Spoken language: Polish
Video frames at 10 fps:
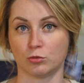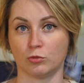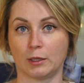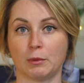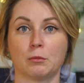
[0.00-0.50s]

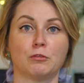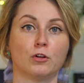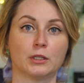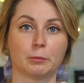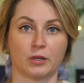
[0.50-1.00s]
która
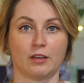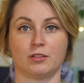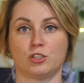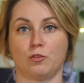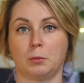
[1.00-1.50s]
mimowolnie
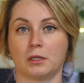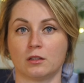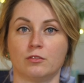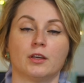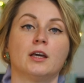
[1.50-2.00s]
pojawia się w
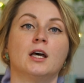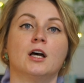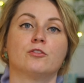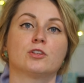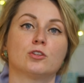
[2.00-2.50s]
obiektywie,
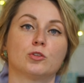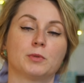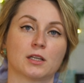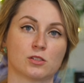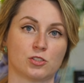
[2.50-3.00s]
wtedy
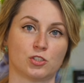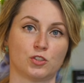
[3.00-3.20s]
odbijające się